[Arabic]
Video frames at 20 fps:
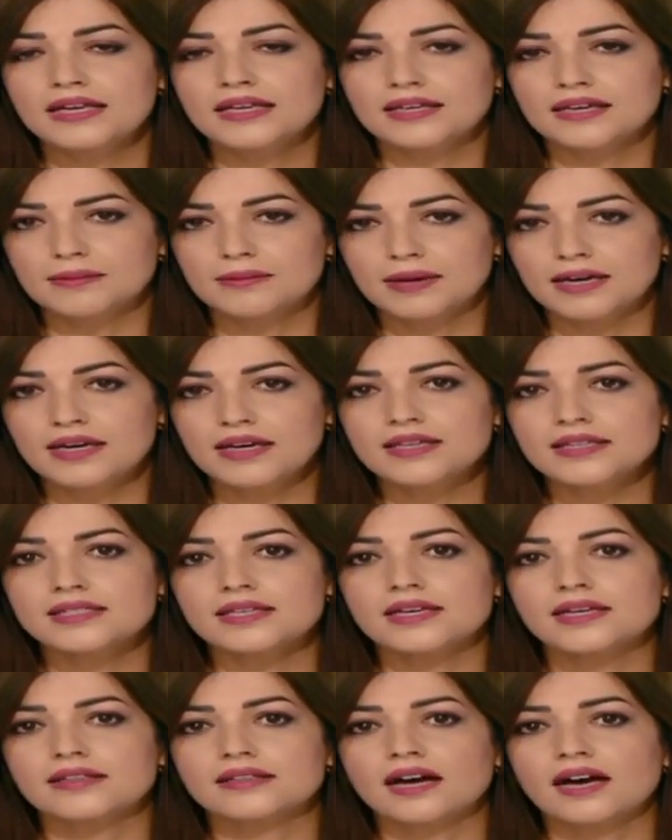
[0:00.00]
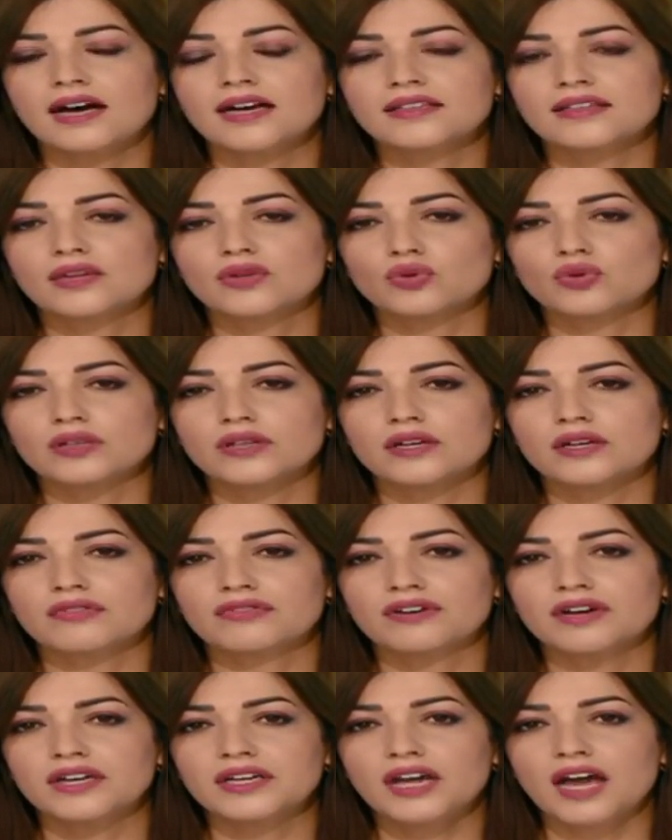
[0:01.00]
كما سيتحدث
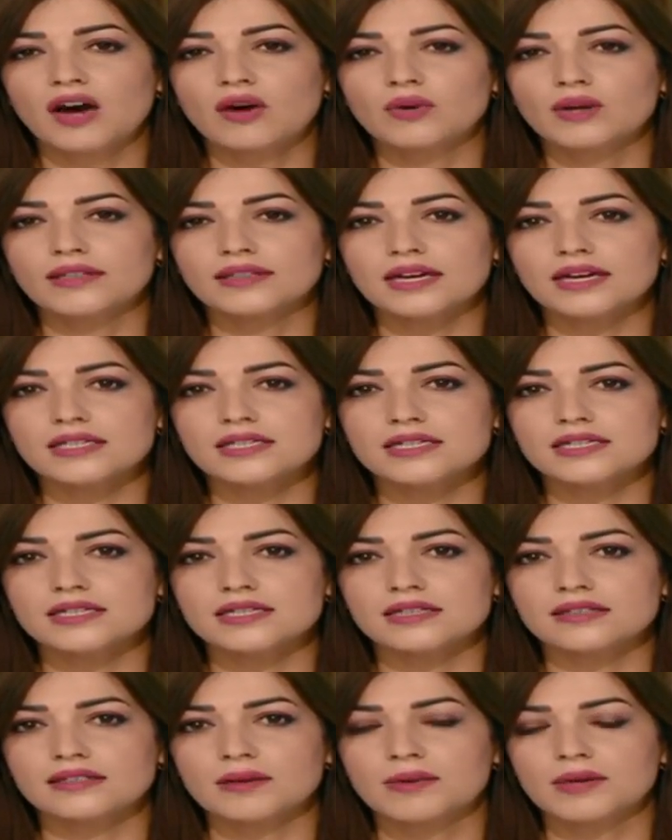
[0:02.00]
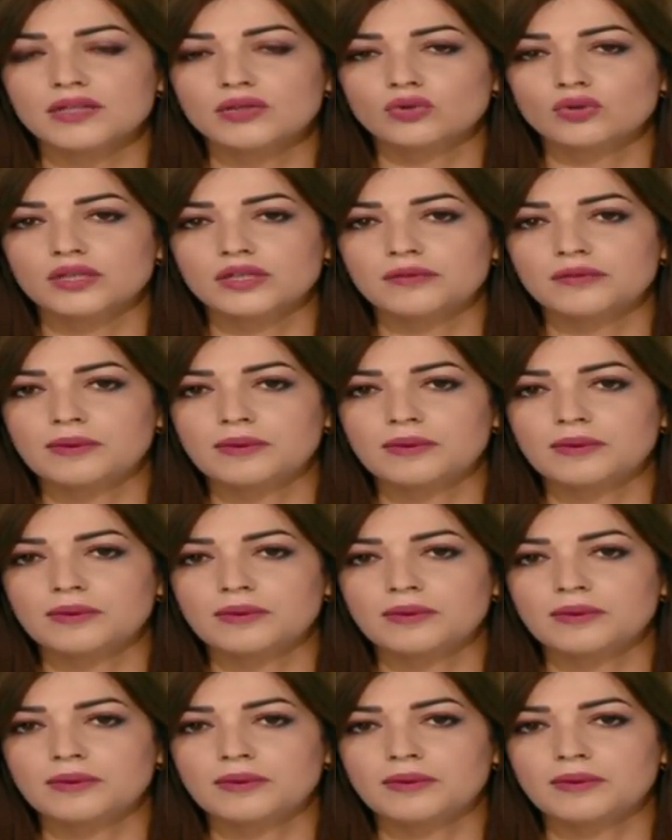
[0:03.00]
الطرفان حول تعزيز التبادل
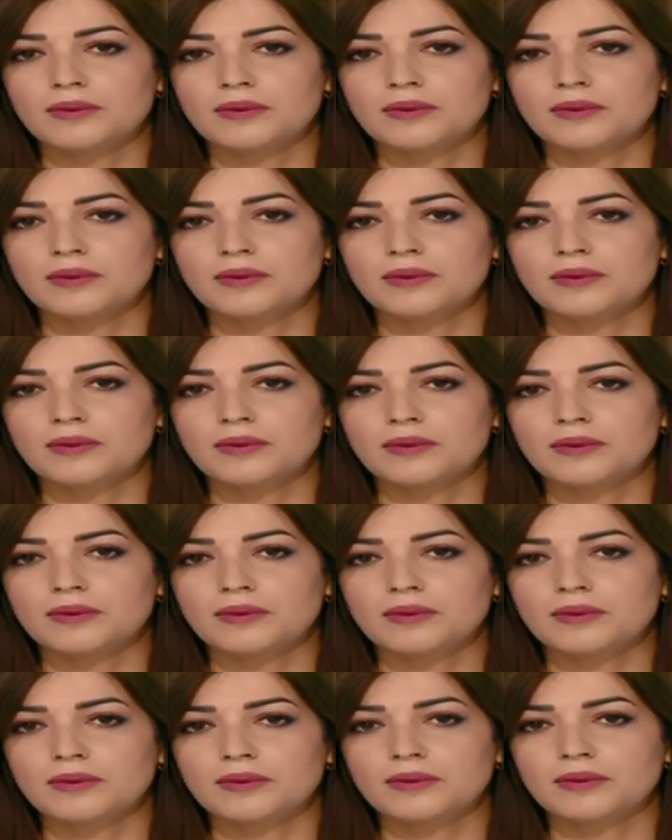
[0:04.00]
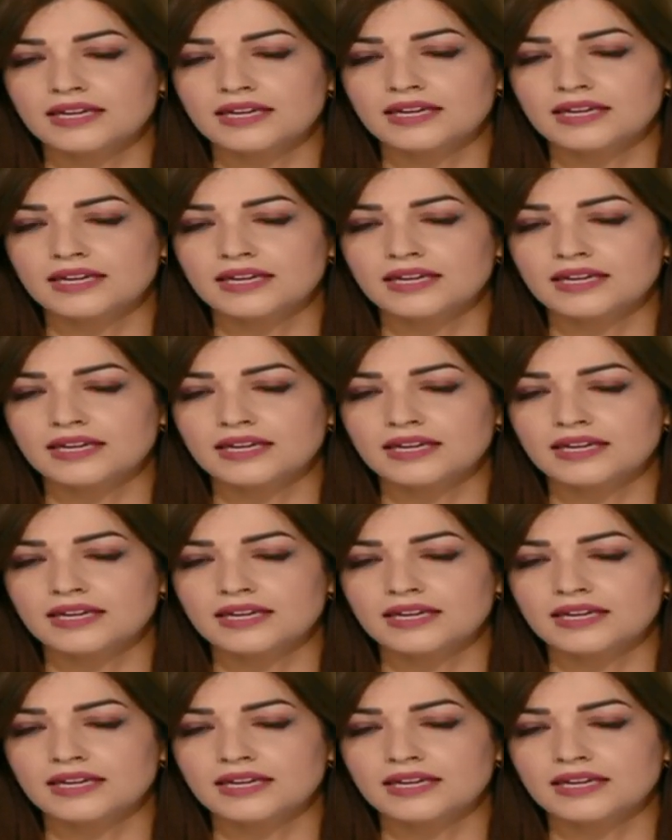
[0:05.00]
في المجالات ذات الصلة